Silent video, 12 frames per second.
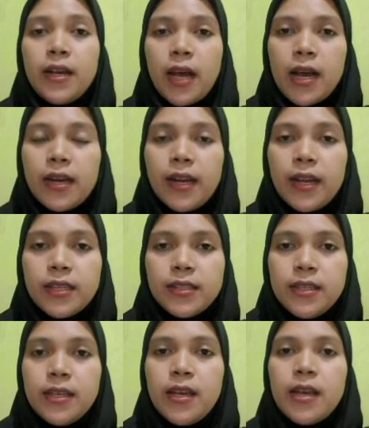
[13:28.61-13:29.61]

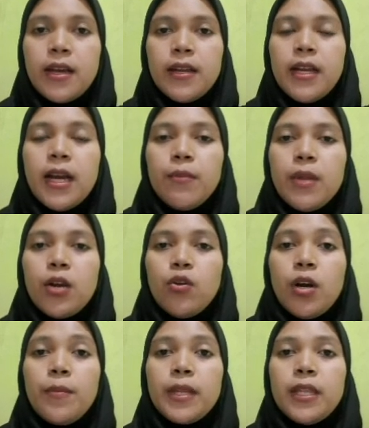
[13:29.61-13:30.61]
agregasi dengan
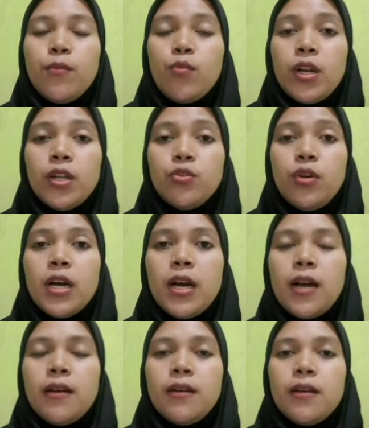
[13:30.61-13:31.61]
melakukan pertemuan dan juga